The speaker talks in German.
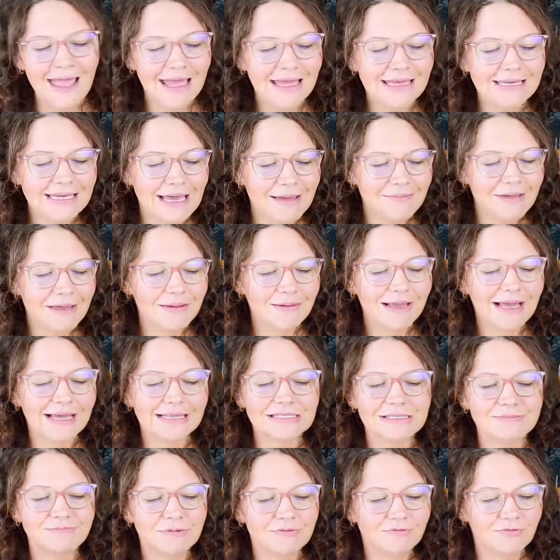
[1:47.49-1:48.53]
Ich habe hier
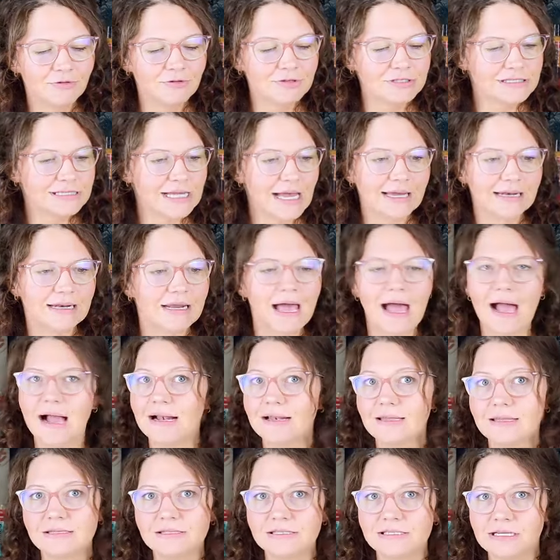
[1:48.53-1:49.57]
ganz bewusst ein
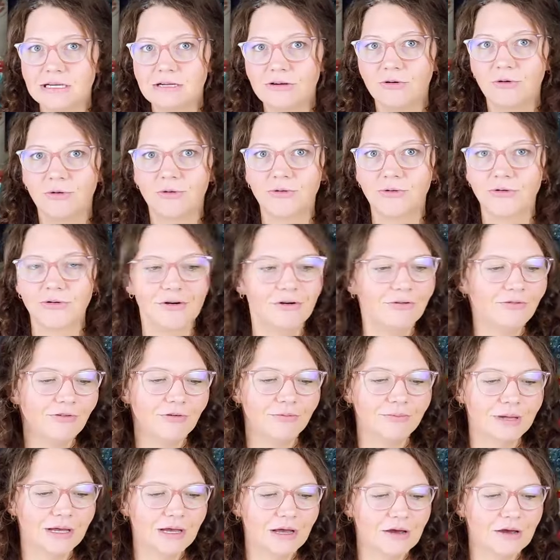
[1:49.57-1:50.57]
altes Silikonöl von mir